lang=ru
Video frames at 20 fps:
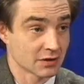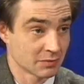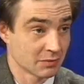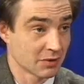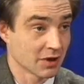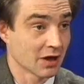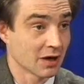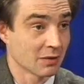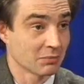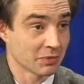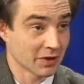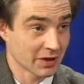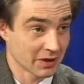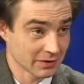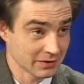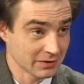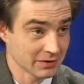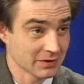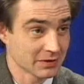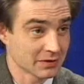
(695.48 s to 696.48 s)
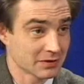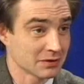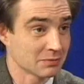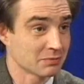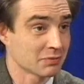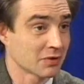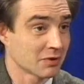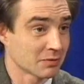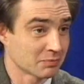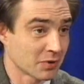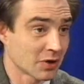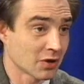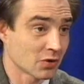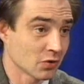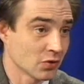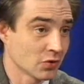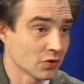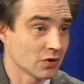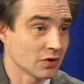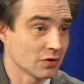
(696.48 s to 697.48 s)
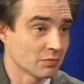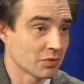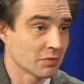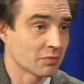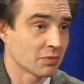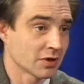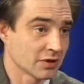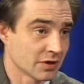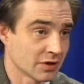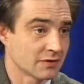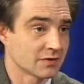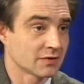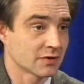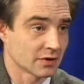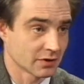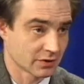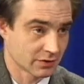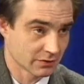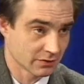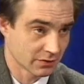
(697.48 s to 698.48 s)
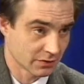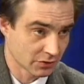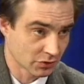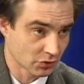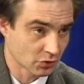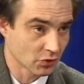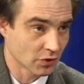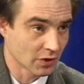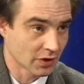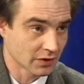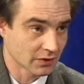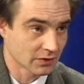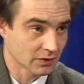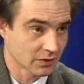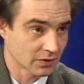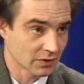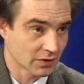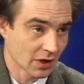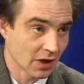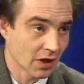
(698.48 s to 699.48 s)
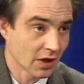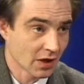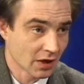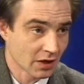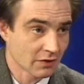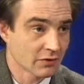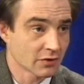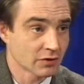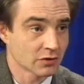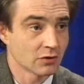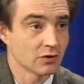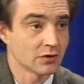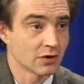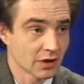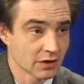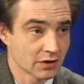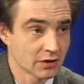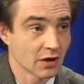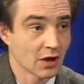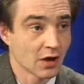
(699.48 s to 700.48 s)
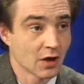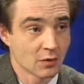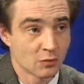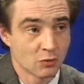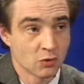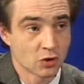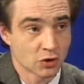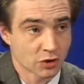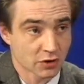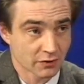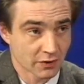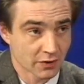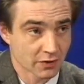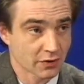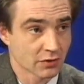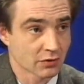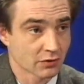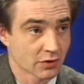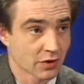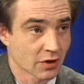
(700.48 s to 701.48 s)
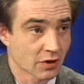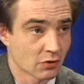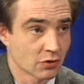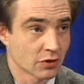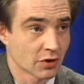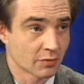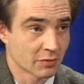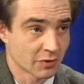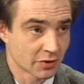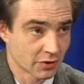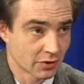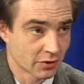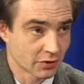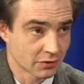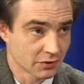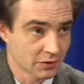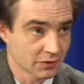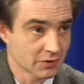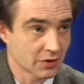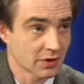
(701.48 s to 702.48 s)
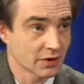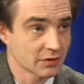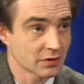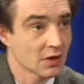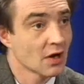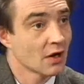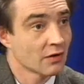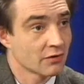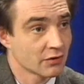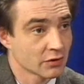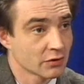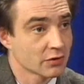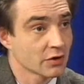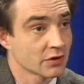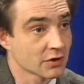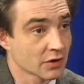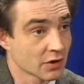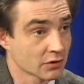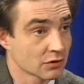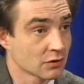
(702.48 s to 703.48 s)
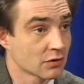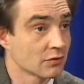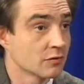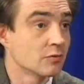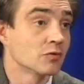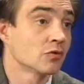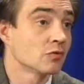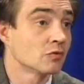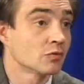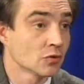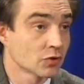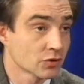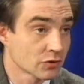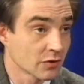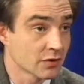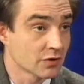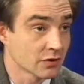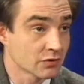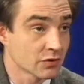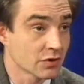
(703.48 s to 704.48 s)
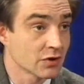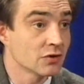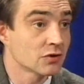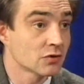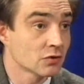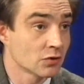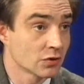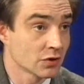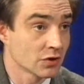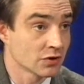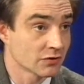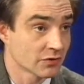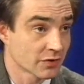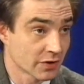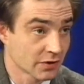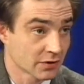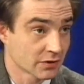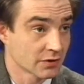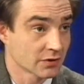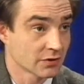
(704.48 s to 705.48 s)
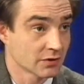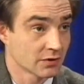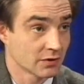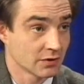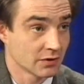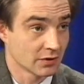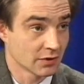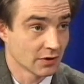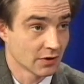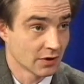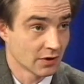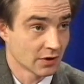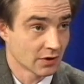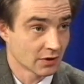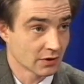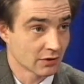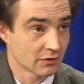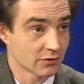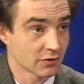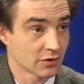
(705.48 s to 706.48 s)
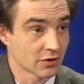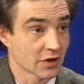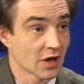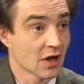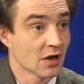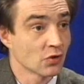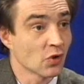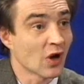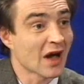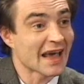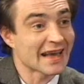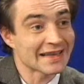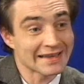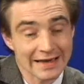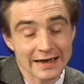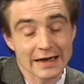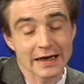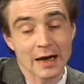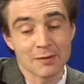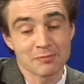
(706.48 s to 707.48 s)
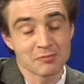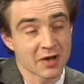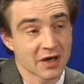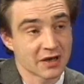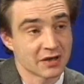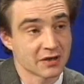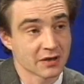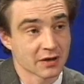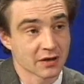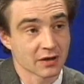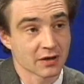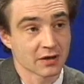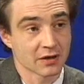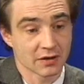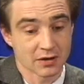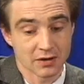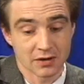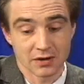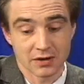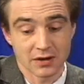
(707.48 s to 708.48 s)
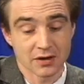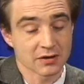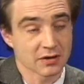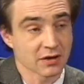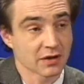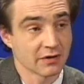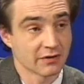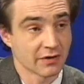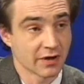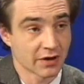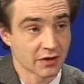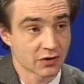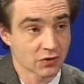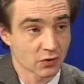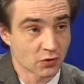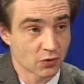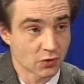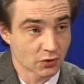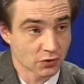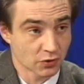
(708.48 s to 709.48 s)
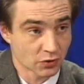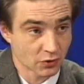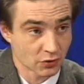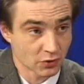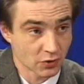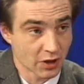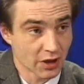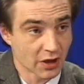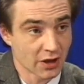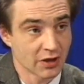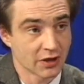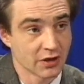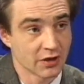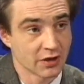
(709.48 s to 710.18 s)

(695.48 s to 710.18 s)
себя опасности, порой и попадать в стрессовые ситуации, да? И в результате может возникнуть какой-то определенный стресс, в результате которого ну, может возникнуть и инсульт, и инфаркт, э, и э, вот эти. Но это, опять же, э, если говорить о трудоголии